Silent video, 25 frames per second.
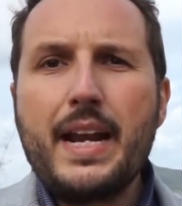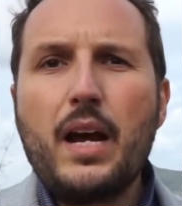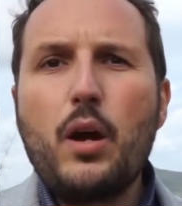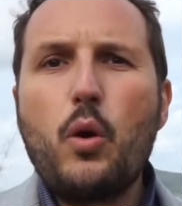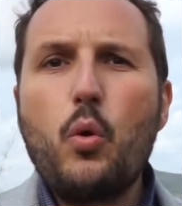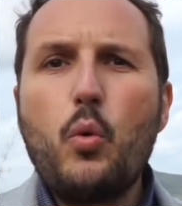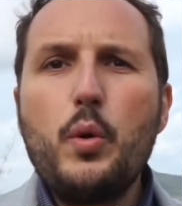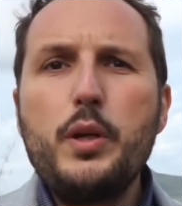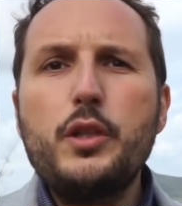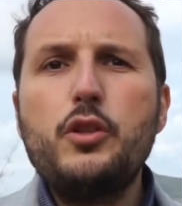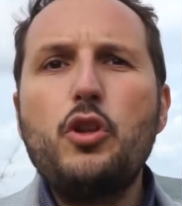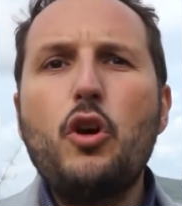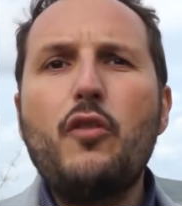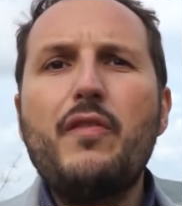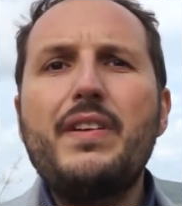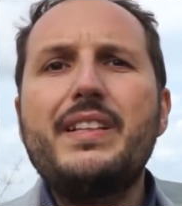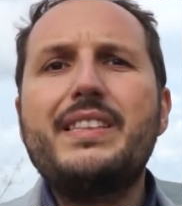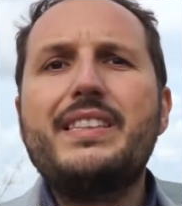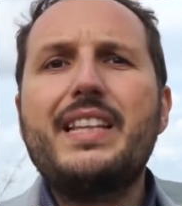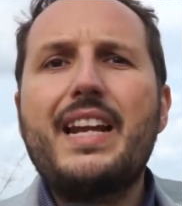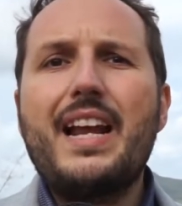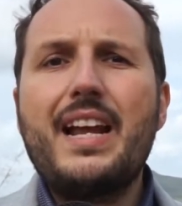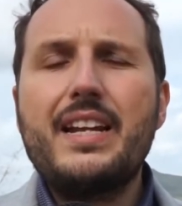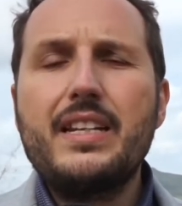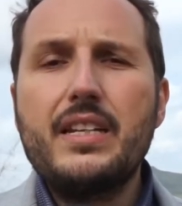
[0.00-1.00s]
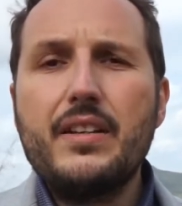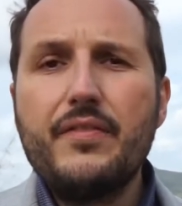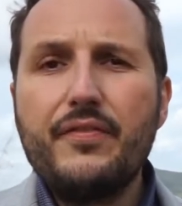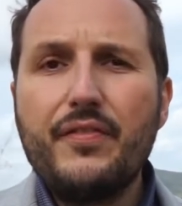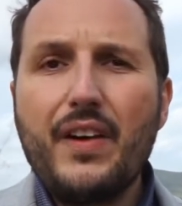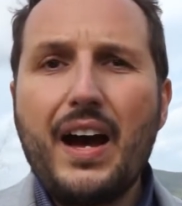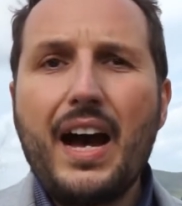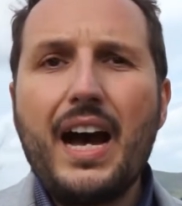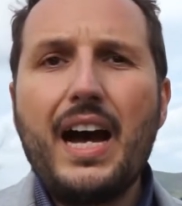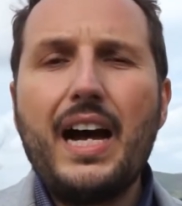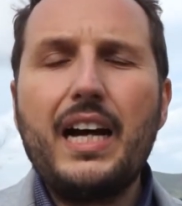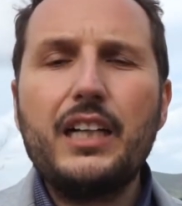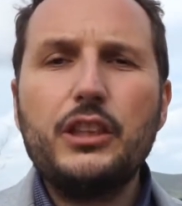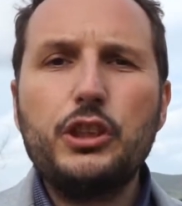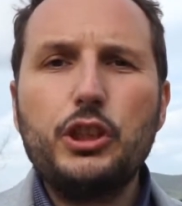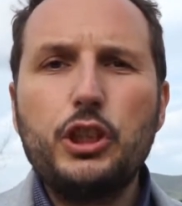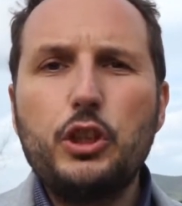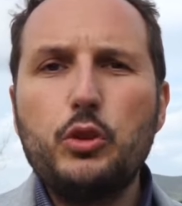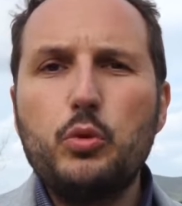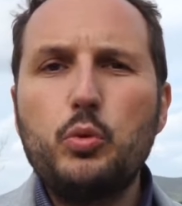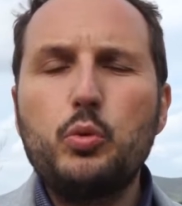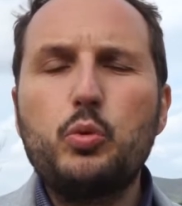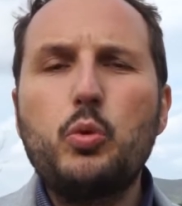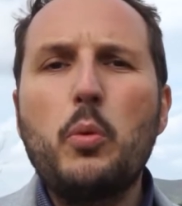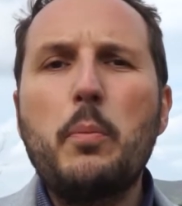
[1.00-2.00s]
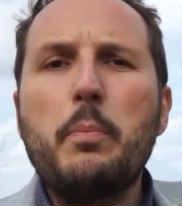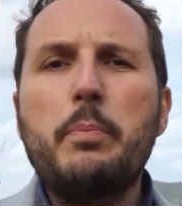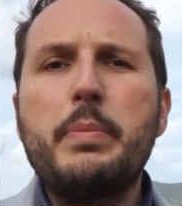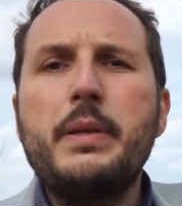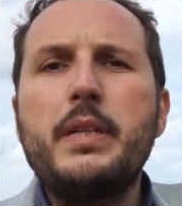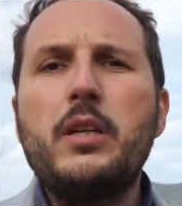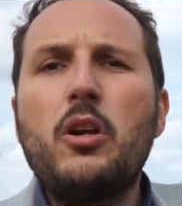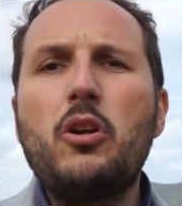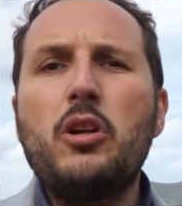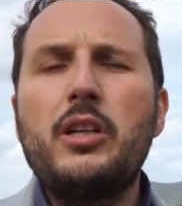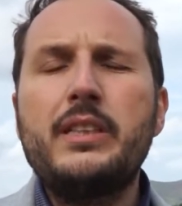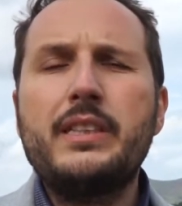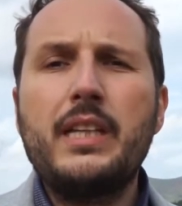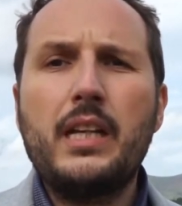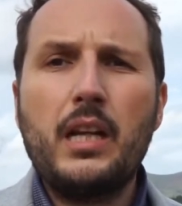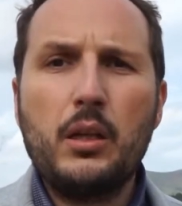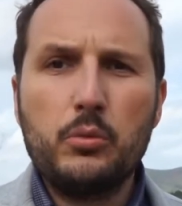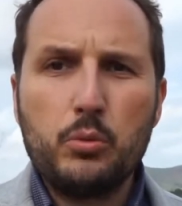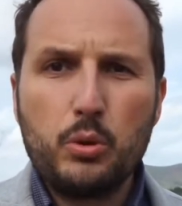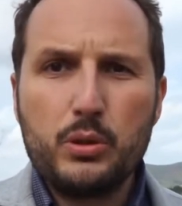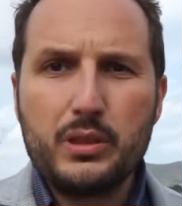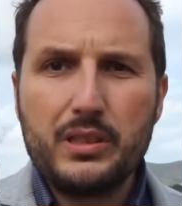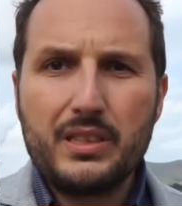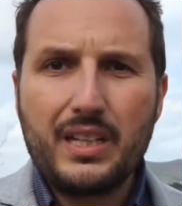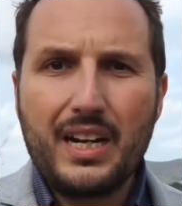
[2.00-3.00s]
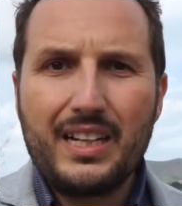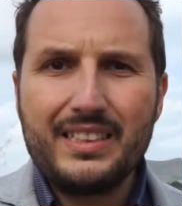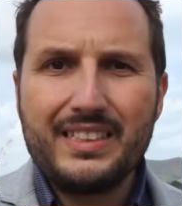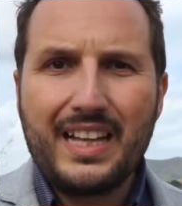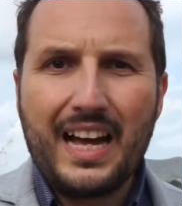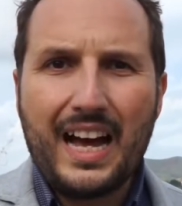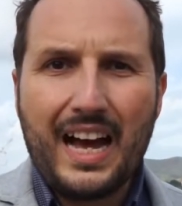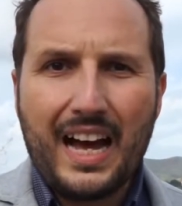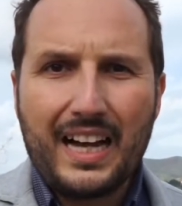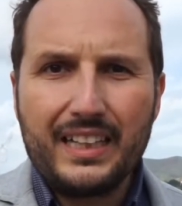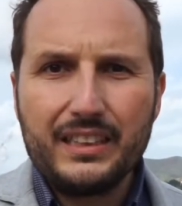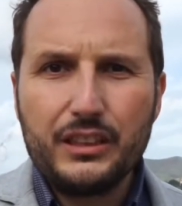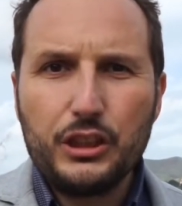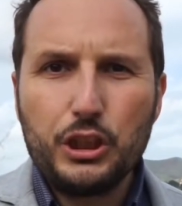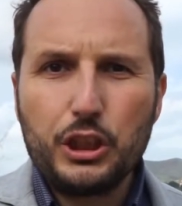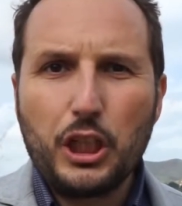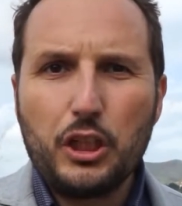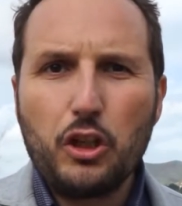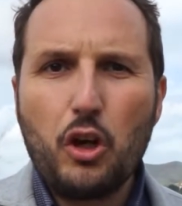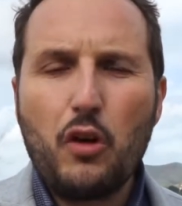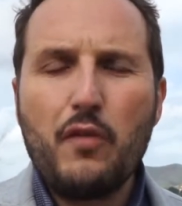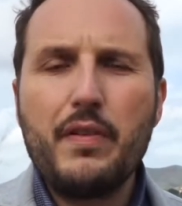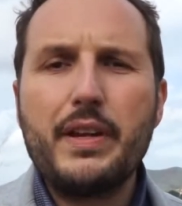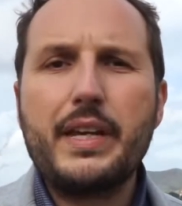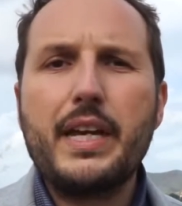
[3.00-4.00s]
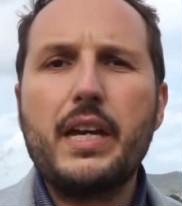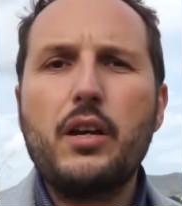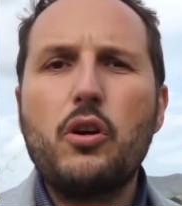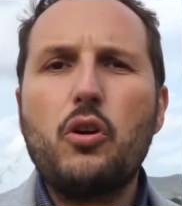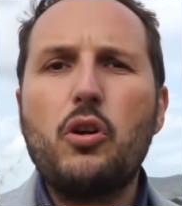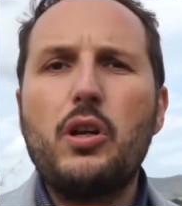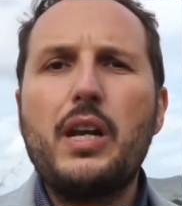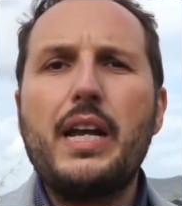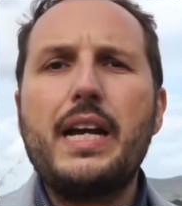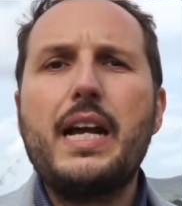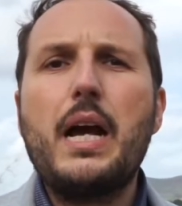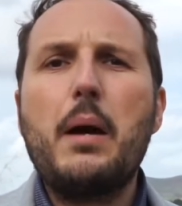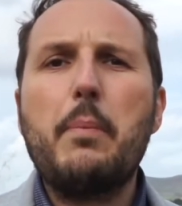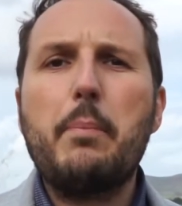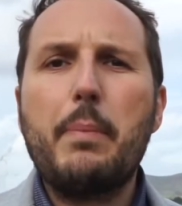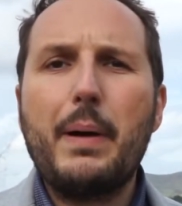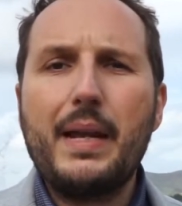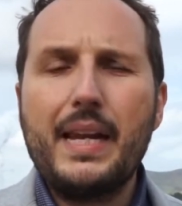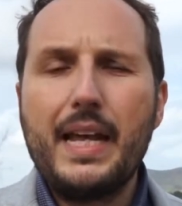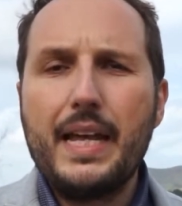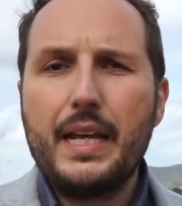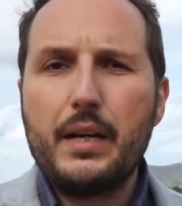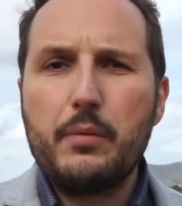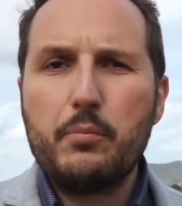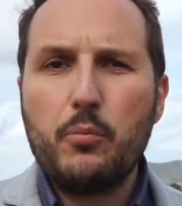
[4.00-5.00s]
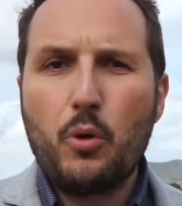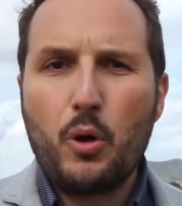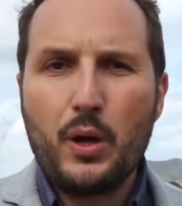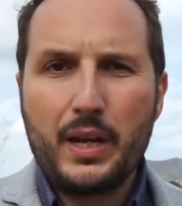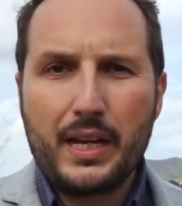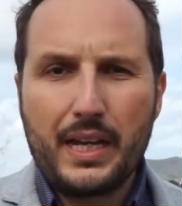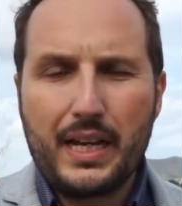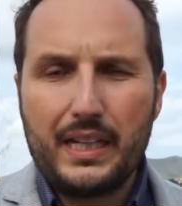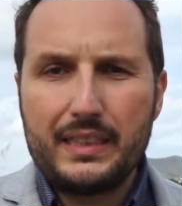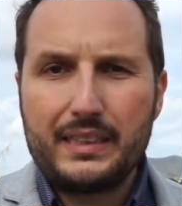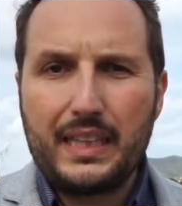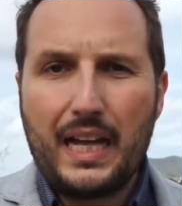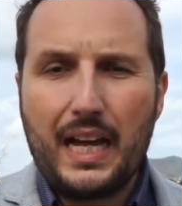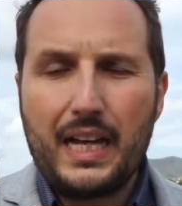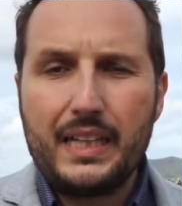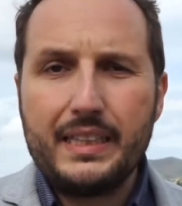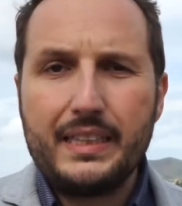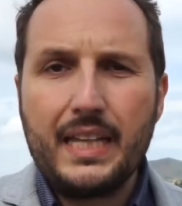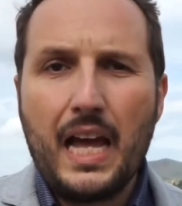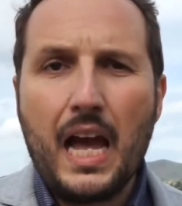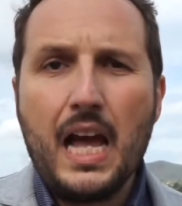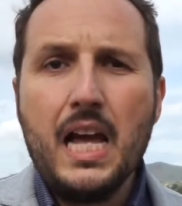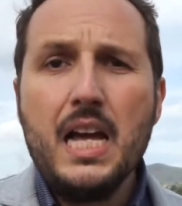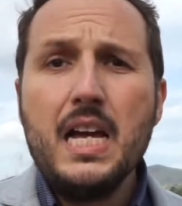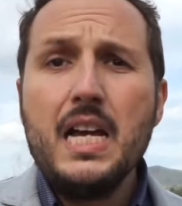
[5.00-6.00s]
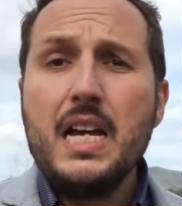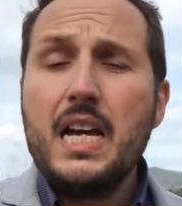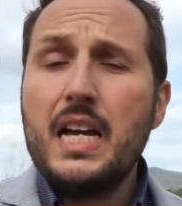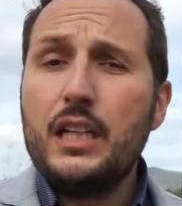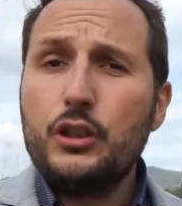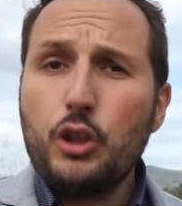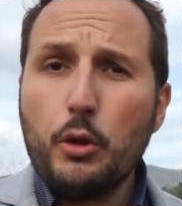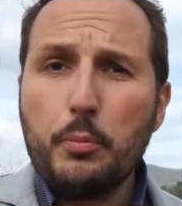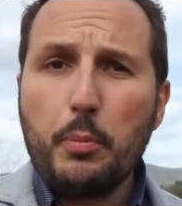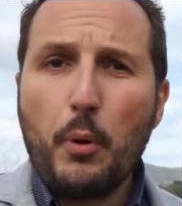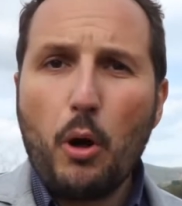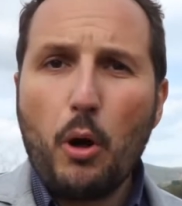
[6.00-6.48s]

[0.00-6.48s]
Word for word: qui dove tre anni fa ha ceduto un pilone dell'autostrada A19 che collega Palermo e Catania. E dopo